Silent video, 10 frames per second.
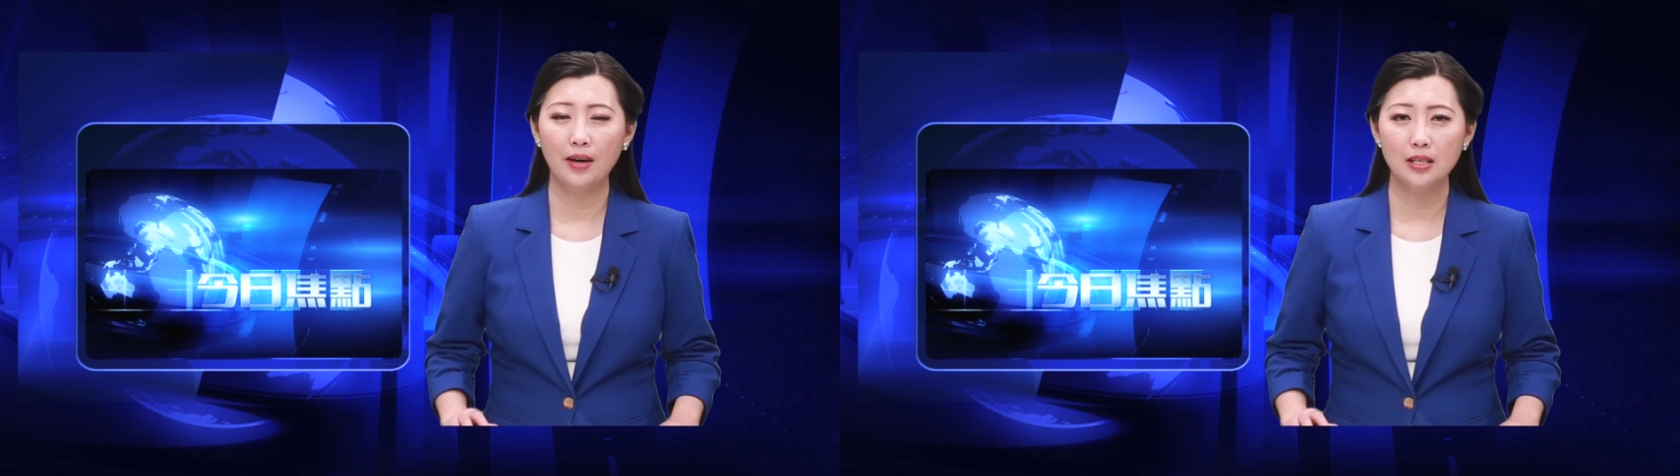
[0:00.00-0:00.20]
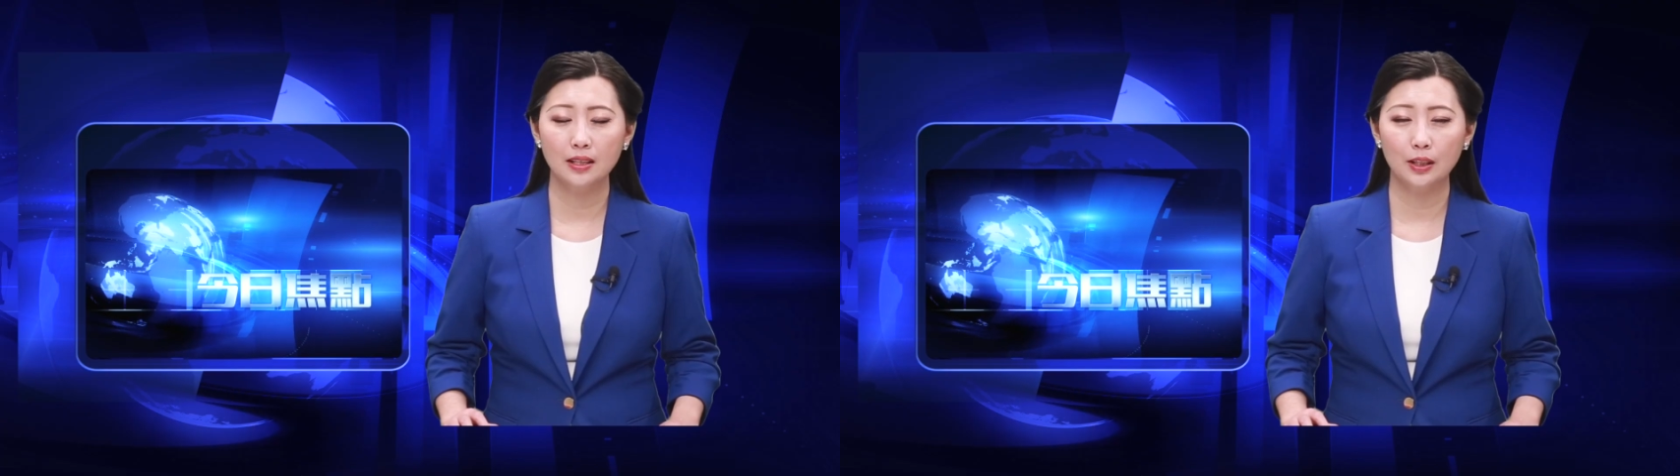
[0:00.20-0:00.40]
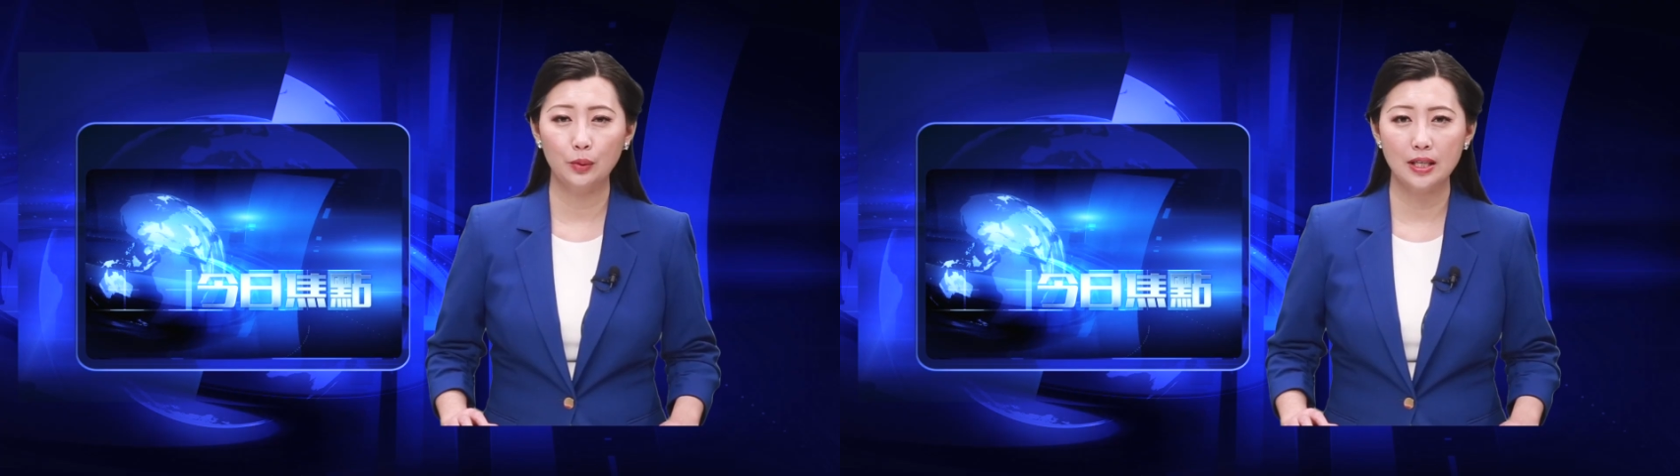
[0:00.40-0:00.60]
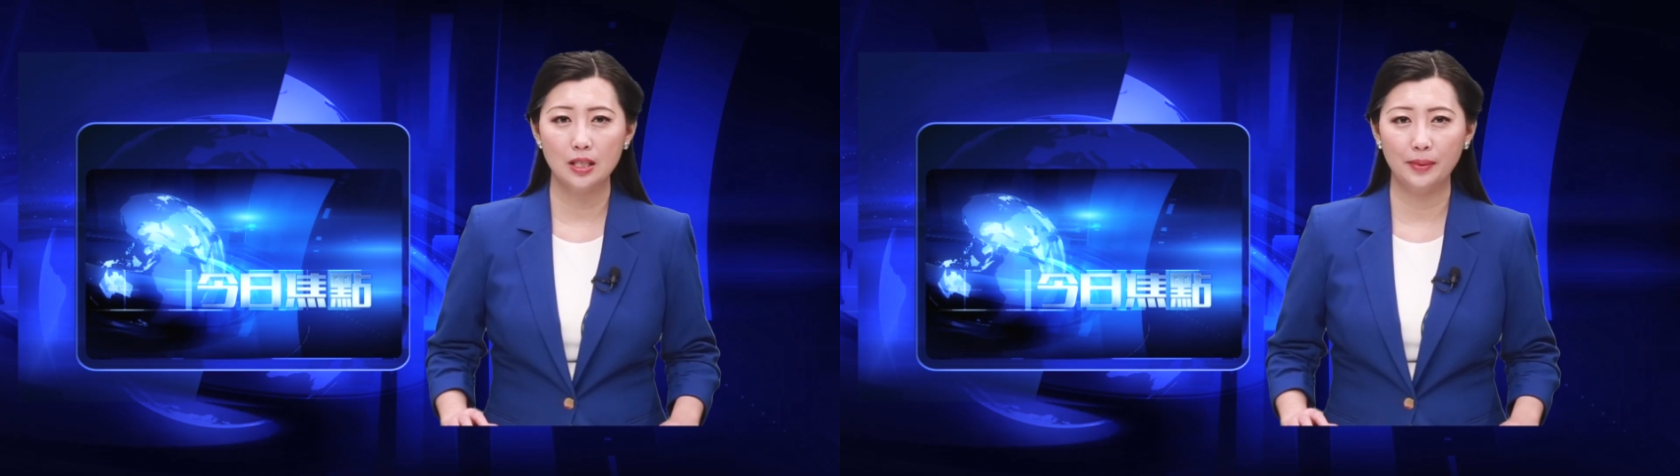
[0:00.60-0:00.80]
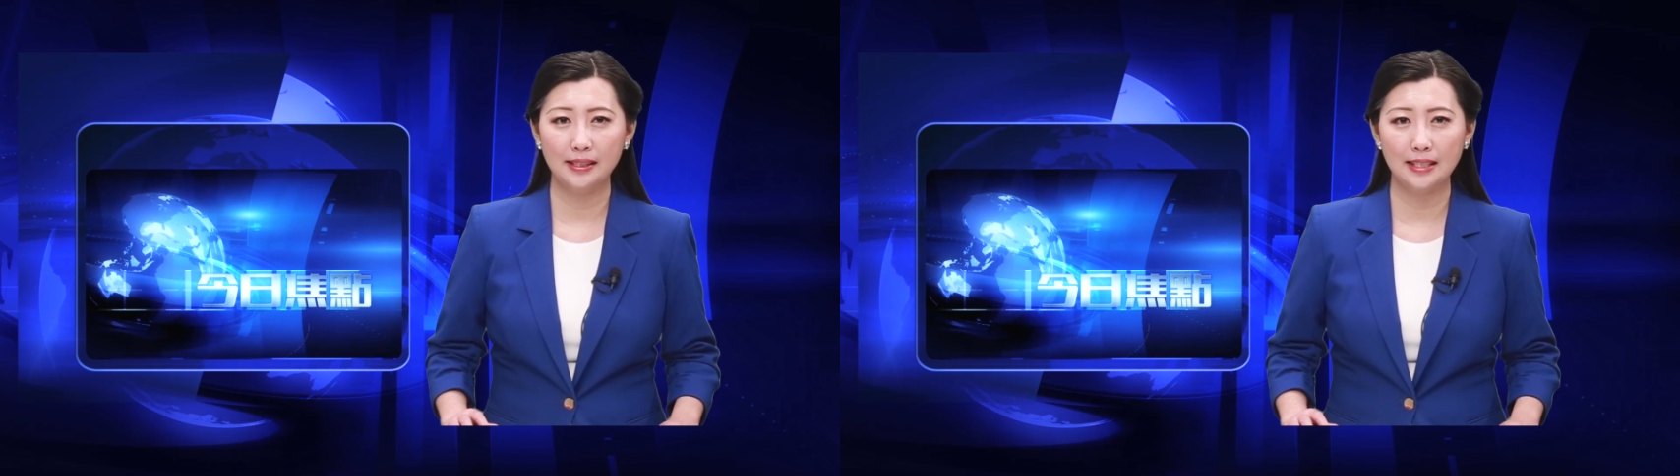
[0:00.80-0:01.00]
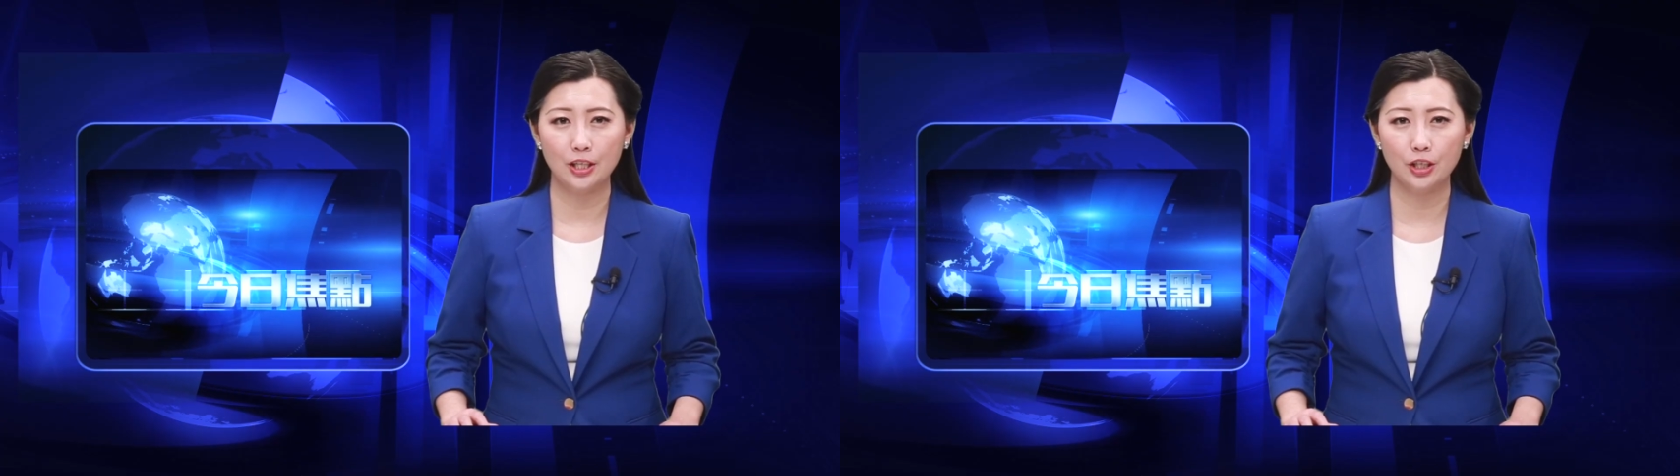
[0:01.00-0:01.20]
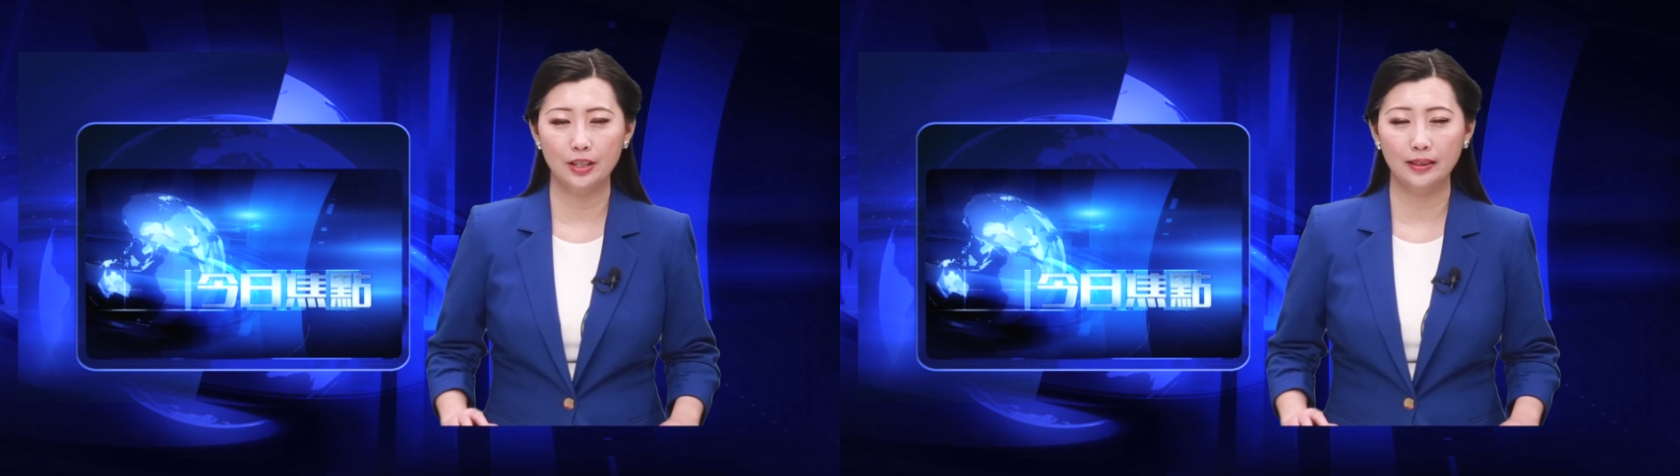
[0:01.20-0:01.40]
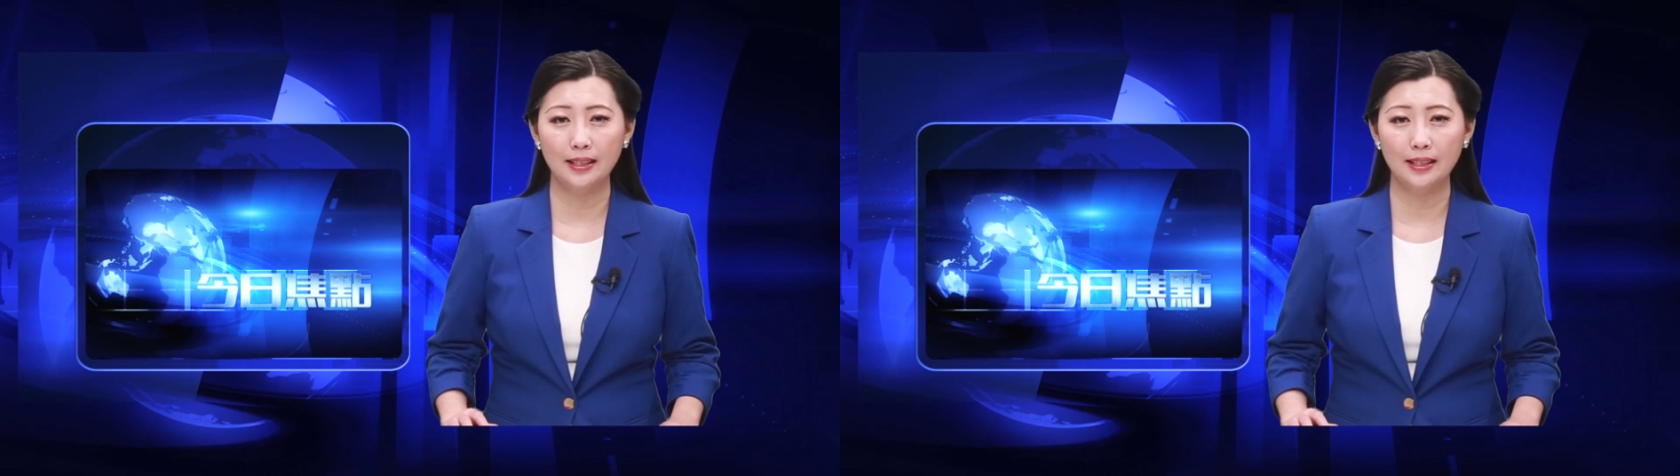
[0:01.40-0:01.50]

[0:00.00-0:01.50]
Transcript: 网上的一段视频显示，